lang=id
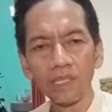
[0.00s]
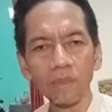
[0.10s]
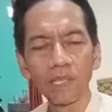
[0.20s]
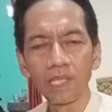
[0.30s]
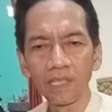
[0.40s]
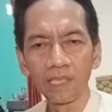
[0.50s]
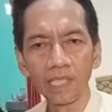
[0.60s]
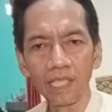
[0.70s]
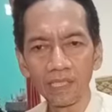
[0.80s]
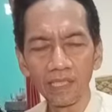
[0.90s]
dibaca
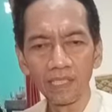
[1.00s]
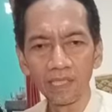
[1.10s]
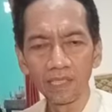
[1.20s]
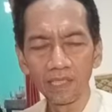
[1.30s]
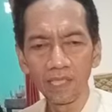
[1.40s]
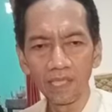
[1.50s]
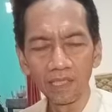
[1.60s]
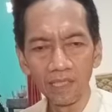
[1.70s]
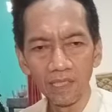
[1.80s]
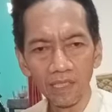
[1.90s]
tiga kali ya, tiga
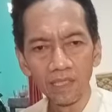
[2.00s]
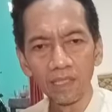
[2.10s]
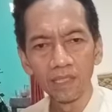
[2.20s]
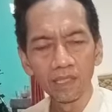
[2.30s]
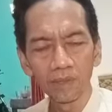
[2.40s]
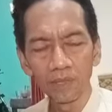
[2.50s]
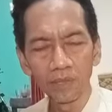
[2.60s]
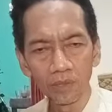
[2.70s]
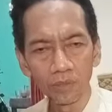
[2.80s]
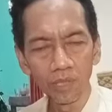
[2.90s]
kali
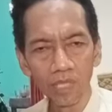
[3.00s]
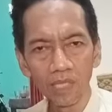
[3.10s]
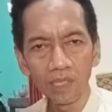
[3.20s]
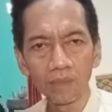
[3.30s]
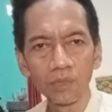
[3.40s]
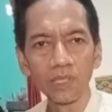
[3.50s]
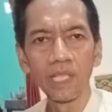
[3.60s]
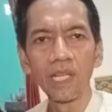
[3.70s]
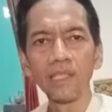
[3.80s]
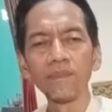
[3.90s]
itu semua
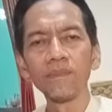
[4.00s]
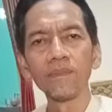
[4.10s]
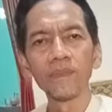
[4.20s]
kemudian